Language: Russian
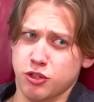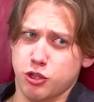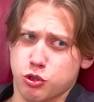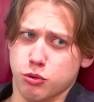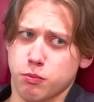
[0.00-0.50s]
Ты
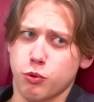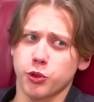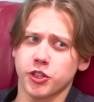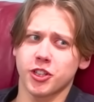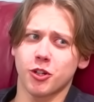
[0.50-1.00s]
что,
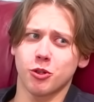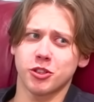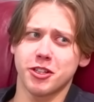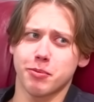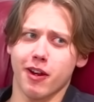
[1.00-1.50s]
бургер
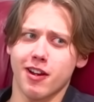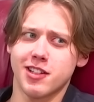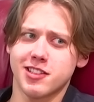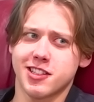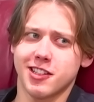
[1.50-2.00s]
какой-то
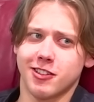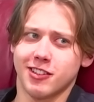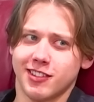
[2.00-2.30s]
неправильный съел?